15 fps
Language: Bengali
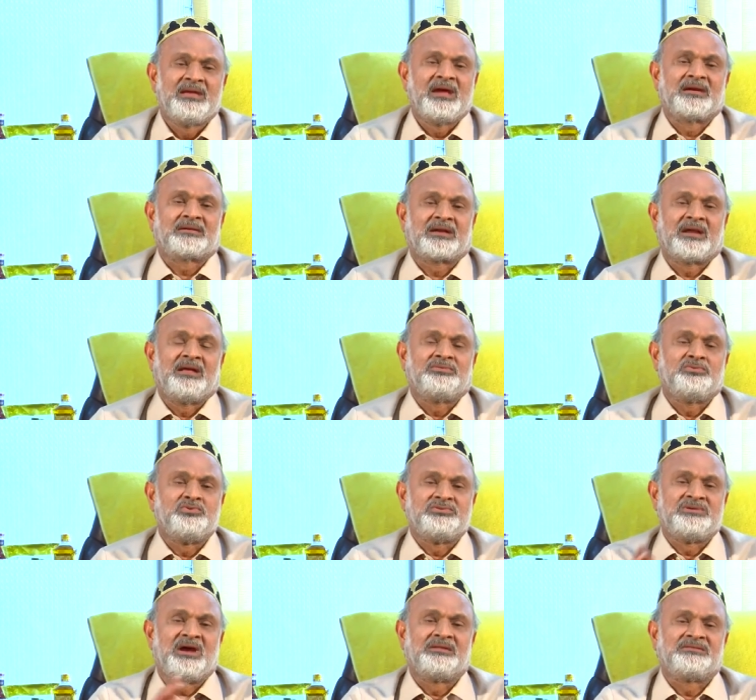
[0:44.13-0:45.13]
একটা
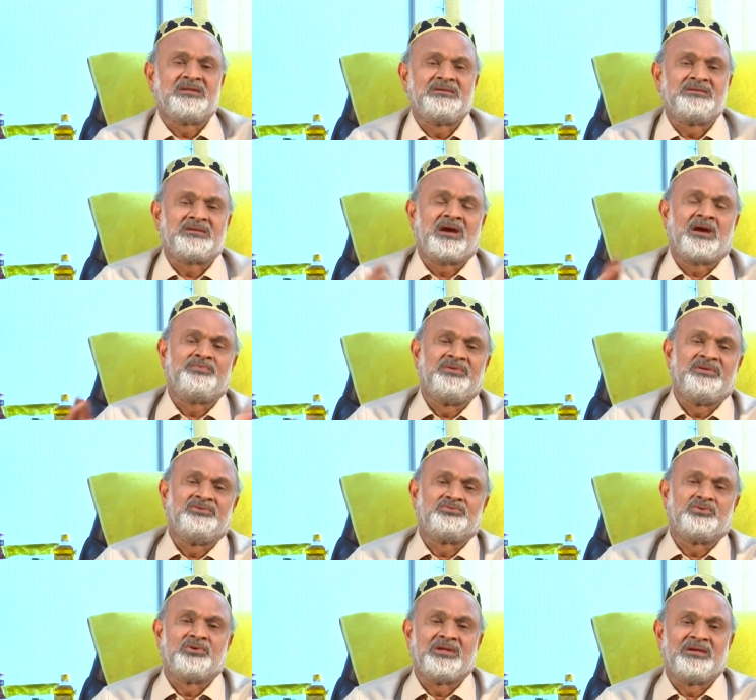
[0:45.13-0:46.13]
দুইটা তিনটা ফ্রিজ
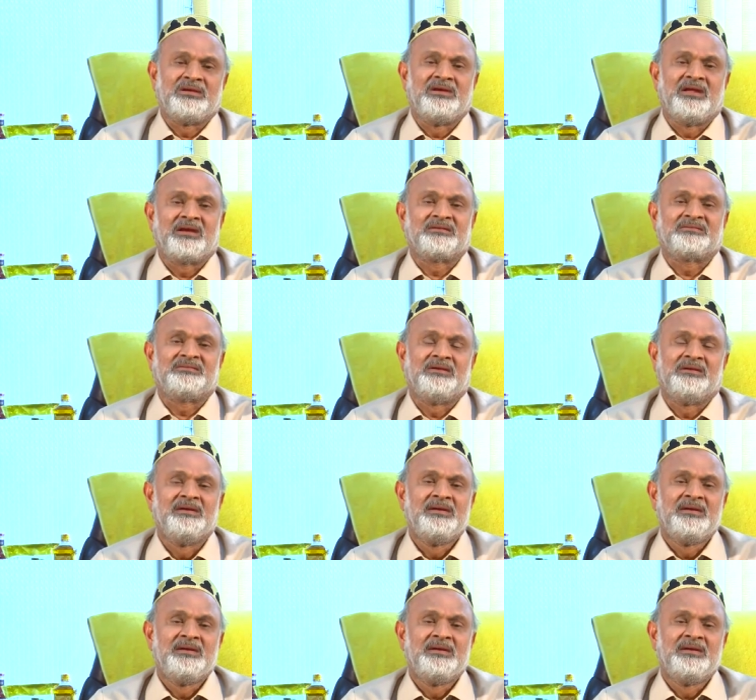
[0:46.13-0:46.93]
ঘরে কিনা রাখছেন